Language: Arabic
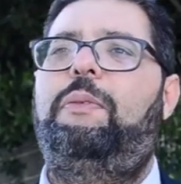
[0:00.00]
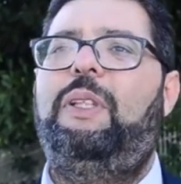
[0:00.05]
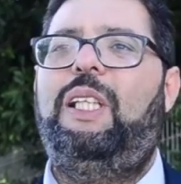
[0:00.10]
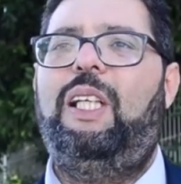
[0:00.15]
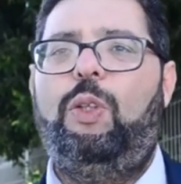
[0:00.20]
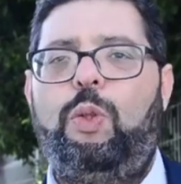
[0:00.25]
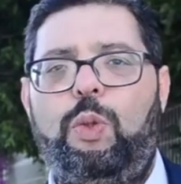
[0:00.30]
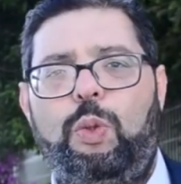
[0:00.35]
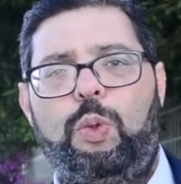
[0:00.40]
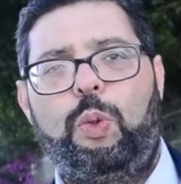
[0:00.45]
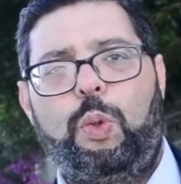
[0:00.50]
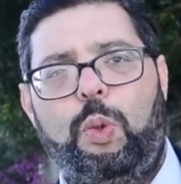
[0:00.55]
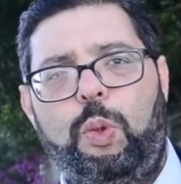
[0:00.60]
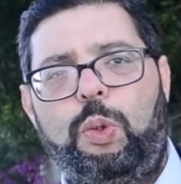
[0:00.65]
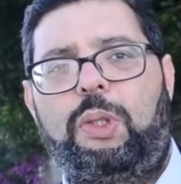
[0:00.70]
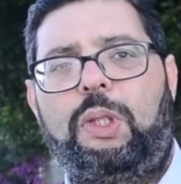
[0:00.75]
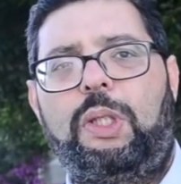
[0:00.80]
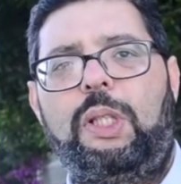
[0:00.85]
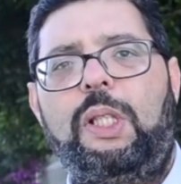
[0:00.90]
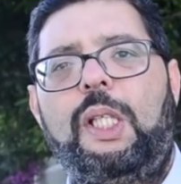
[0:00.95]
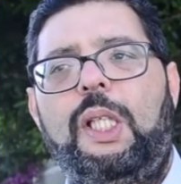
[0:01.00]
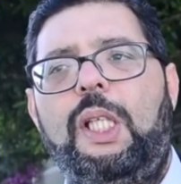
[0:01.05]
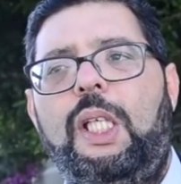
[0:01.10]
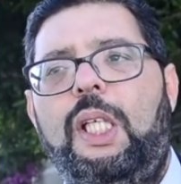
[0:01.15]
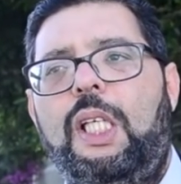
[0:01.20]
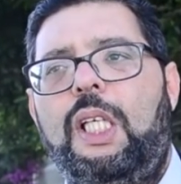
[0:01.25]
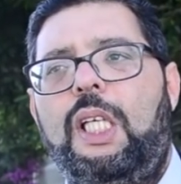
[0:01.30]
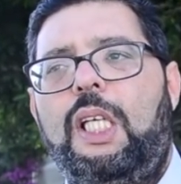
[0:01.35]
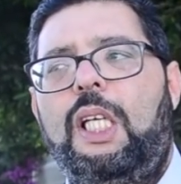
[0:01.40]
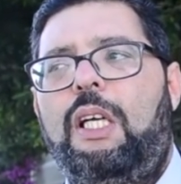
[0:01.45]
بلا حدود
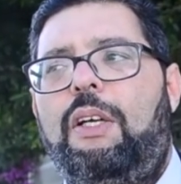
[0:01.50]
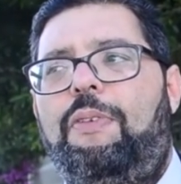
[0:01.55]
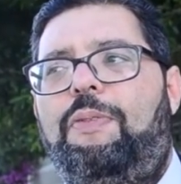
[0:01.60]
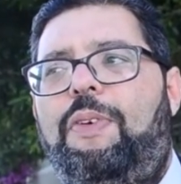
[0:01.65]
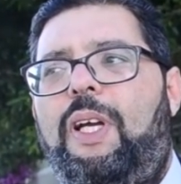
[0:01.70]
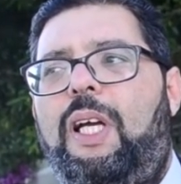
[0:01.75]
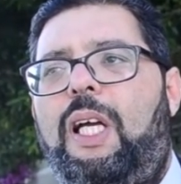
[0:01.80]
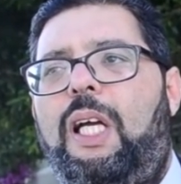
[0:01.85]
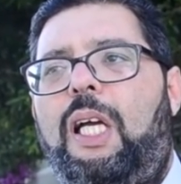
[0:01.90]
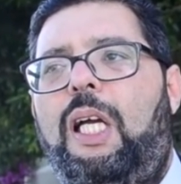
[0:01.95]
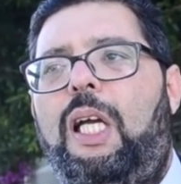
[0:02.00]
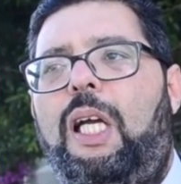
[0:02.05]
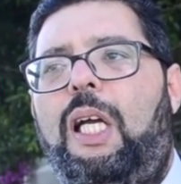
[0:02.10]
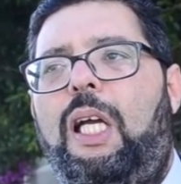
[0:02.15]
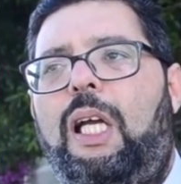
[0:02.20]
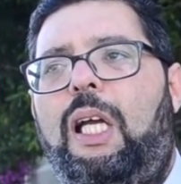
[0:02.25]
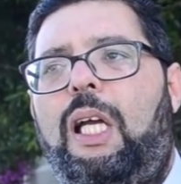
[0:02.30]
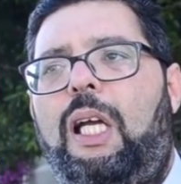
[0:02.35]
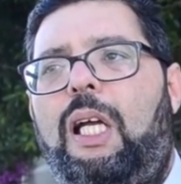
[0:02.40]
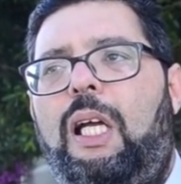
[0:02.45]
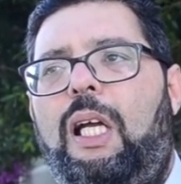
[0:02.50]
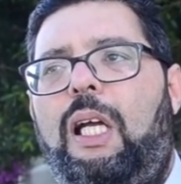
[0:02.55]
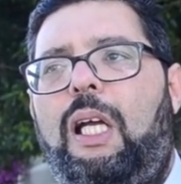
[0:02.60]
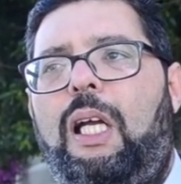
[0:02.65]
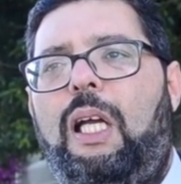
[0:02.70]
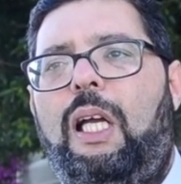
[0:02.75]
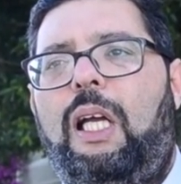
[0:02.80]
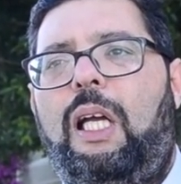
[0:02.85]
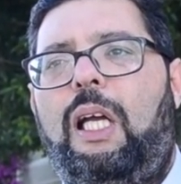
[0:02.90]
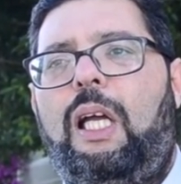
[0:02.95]

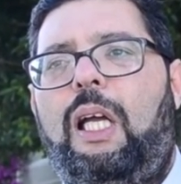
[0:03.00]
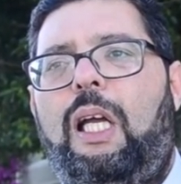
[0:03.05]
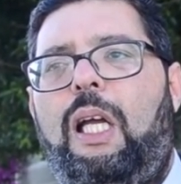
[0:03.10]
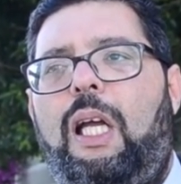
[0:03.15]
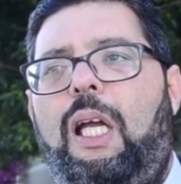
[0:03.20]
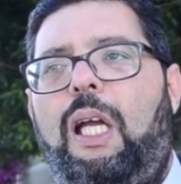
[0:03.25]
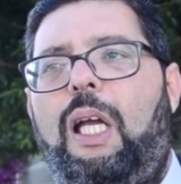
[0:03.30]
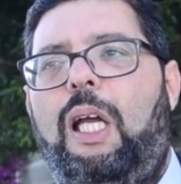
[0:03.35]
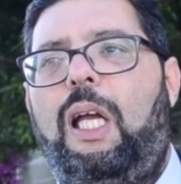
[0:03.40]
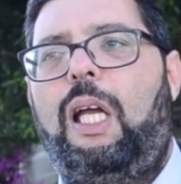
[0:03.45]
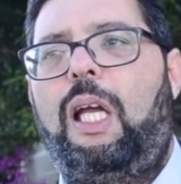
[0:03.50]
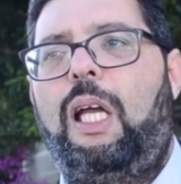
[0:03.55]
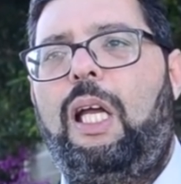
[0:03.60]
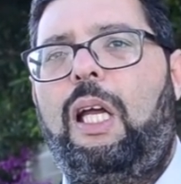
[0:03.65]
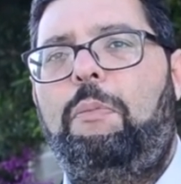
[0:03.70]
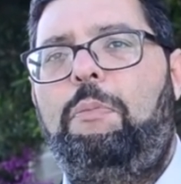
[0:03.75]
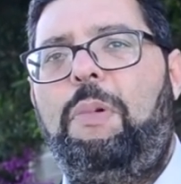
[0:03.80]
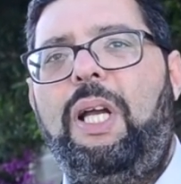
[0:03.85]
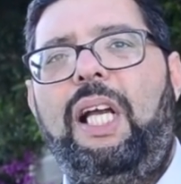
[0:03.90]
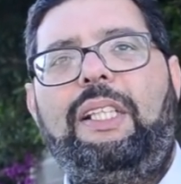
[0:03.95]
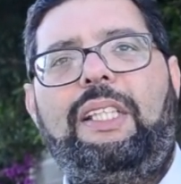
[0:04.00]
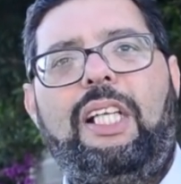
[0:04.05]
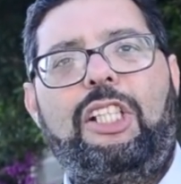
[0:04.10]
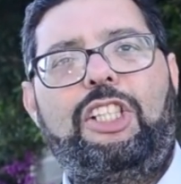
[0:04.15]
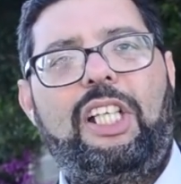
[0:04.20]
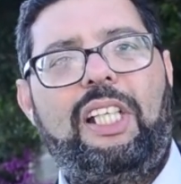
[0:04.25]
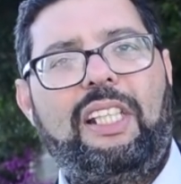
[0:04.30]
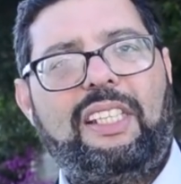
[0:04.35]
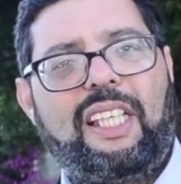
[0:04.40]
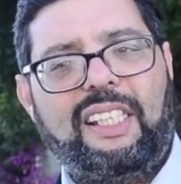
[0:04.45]
فبعد
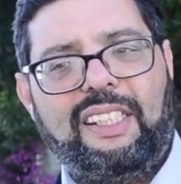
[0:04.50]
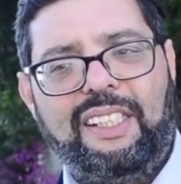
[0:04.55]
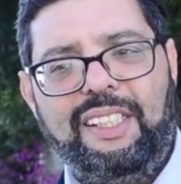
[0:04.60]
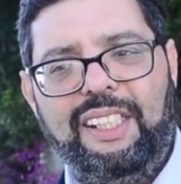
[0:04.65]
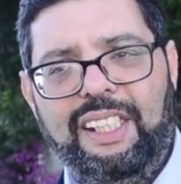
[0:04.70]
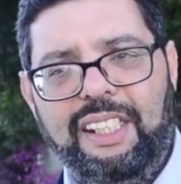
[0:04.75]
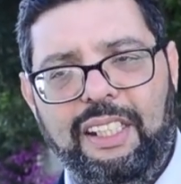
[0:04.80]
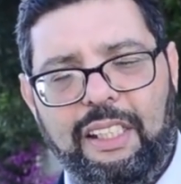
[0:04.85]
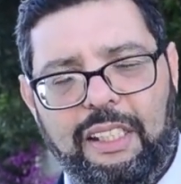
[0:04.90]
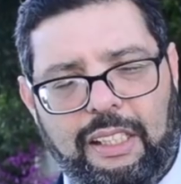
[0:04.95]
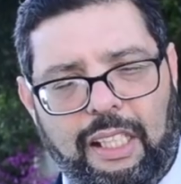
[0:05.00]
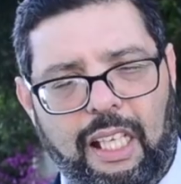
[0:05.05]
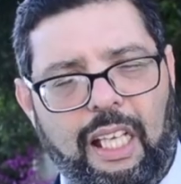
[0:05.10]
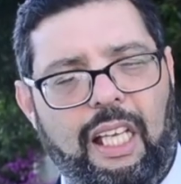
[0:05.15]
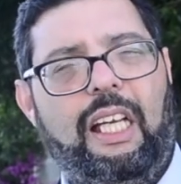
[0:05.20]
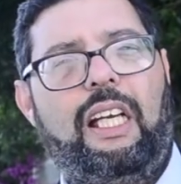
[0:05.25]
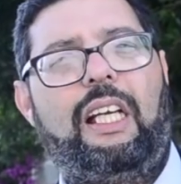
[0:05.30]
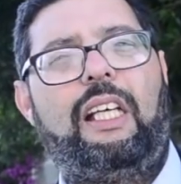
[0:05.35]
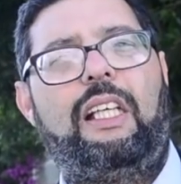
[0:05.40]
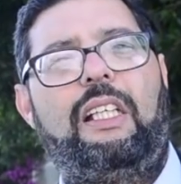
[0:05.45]
جلسات عده